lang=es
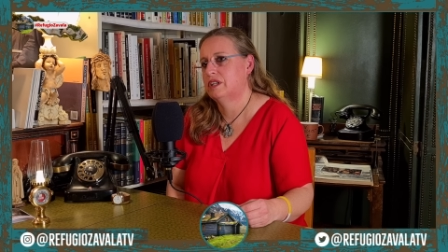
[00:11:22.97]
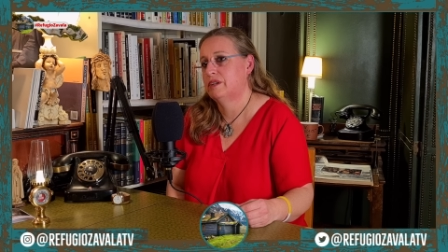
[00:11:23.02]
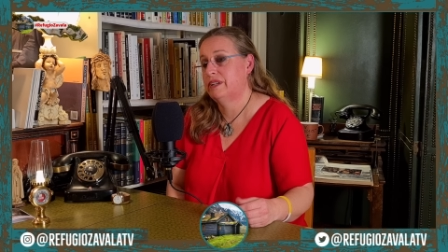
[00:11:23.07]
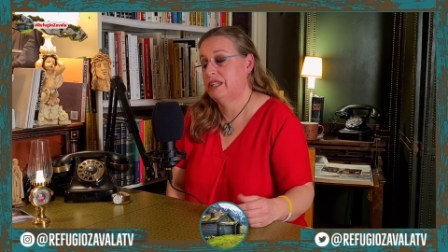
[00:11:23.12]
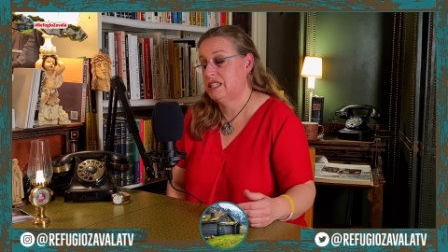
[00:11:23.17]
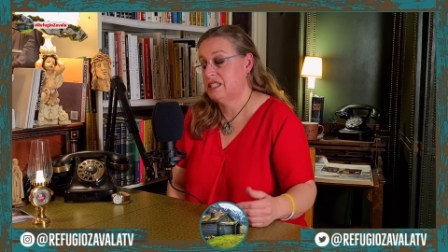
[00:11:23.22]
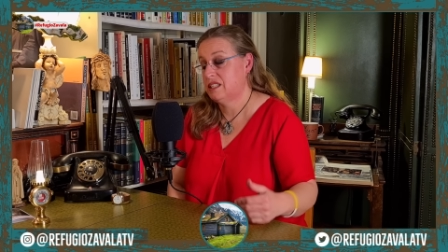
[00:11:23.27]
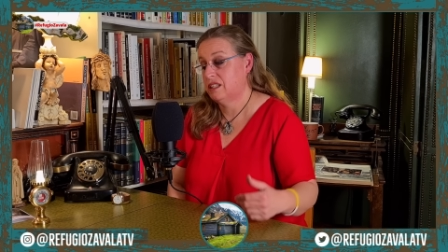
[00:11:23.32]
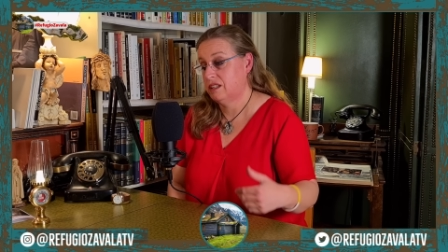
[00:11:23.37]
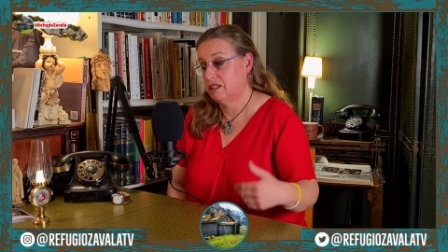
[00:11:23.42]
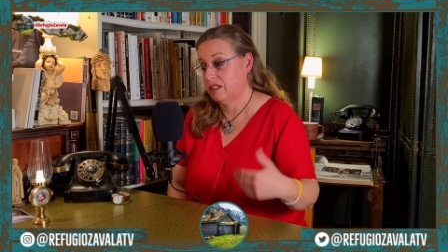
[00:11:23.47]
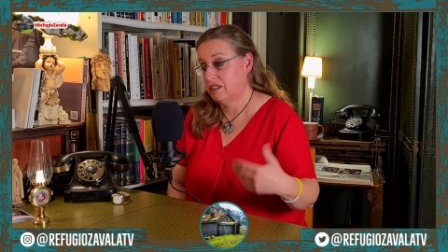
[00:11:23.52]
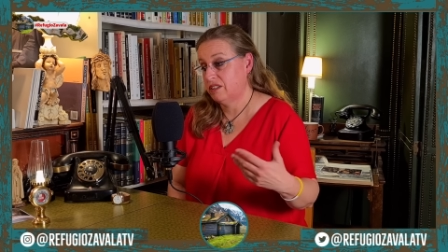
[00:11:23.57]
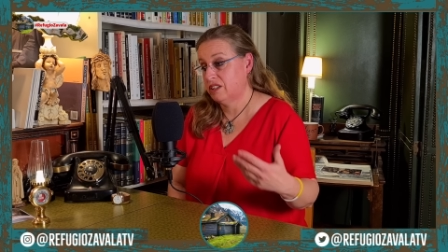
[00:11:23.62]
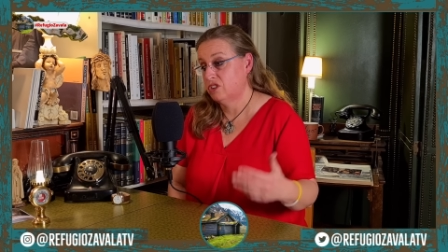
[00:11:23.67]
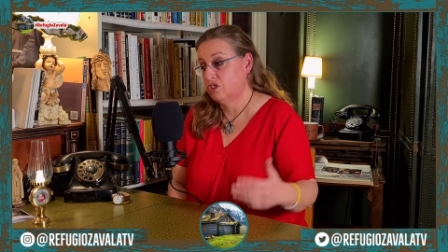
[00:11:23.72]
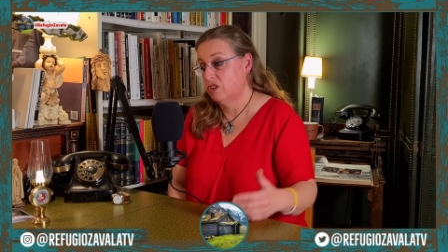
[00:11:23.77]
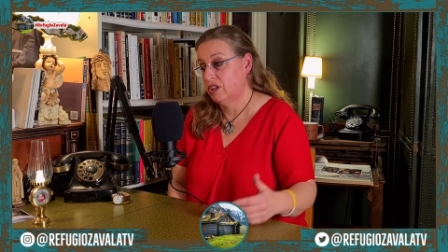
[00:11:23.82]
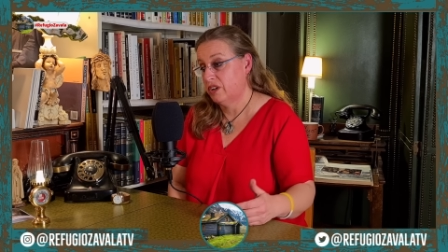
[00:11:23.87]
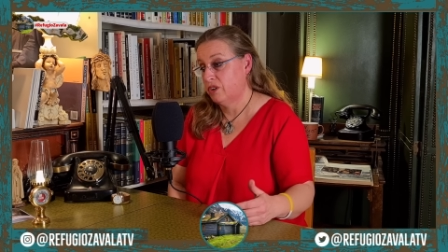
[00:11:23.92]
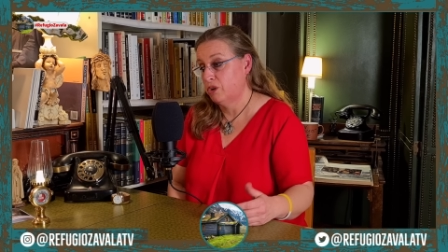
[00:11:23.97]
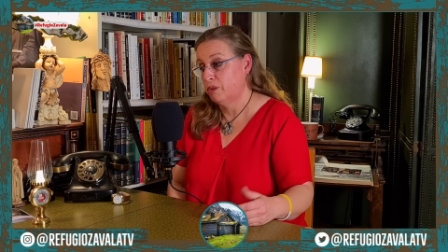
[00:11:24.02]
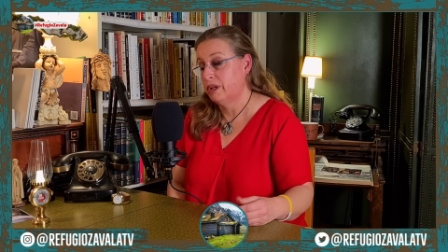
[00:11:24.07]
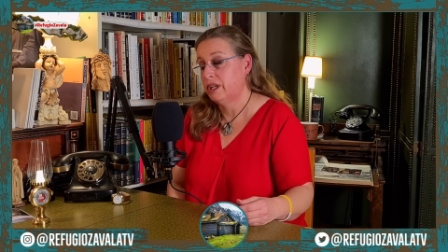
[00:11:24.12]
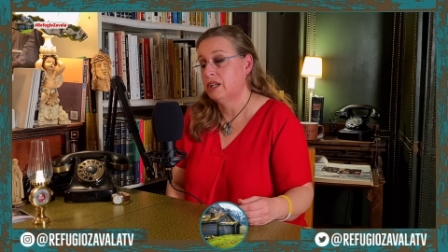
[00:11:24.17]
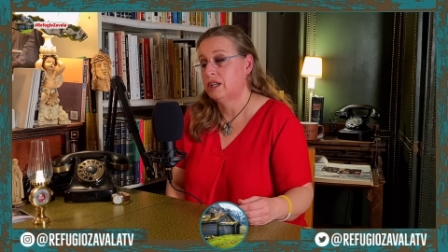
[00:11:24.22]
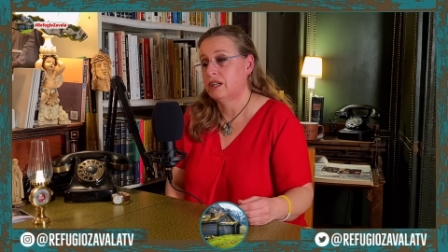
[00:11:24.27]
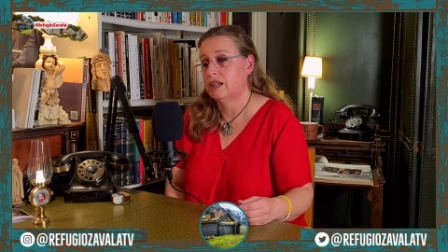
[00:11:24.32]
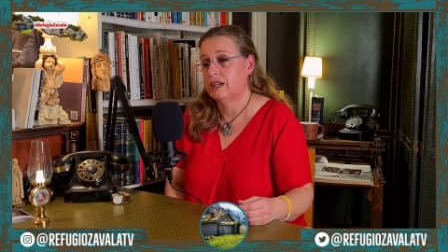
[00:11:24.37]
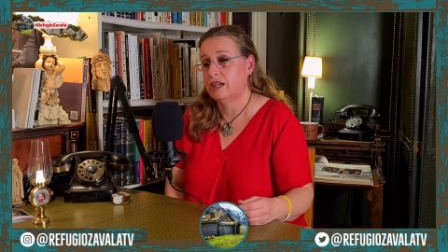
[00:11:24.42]
Habían estado rezando la
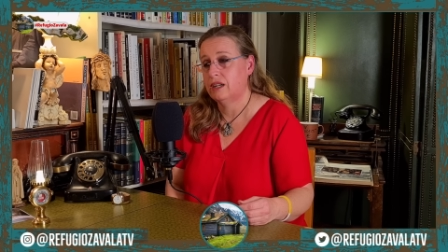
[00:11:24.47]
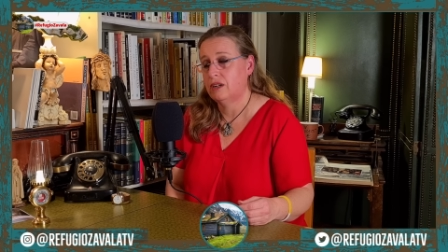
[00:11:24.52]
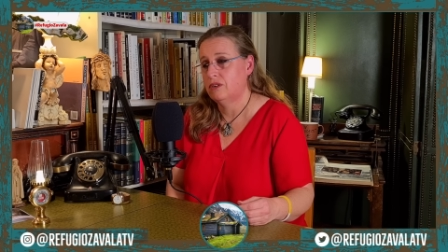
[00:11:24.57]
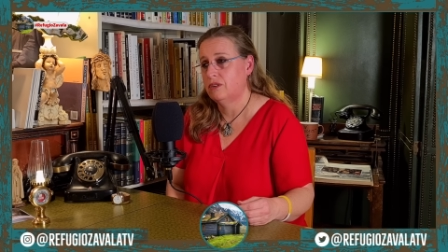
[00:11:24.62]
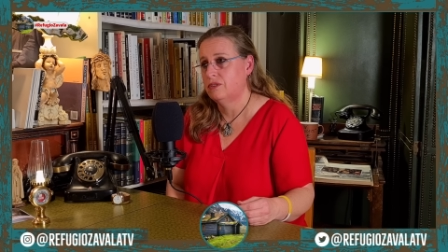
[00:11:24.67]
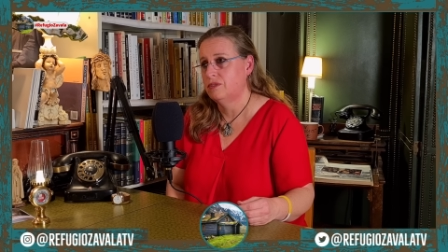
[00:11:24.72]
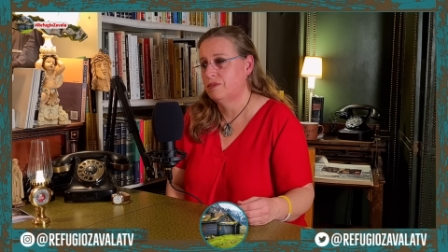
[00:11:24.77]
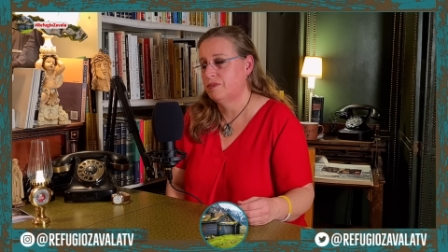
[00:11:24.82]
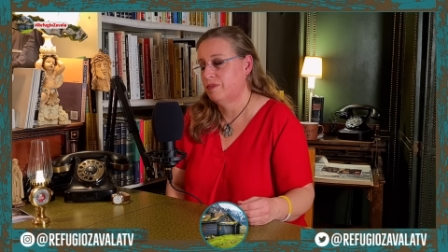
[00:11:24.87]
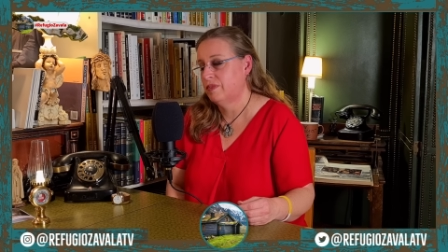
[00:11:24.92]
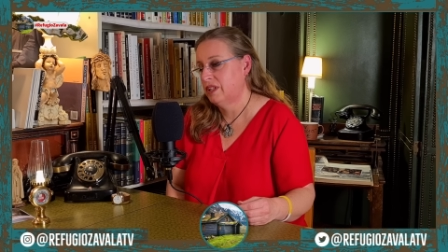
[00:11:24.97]
novena a Carlo,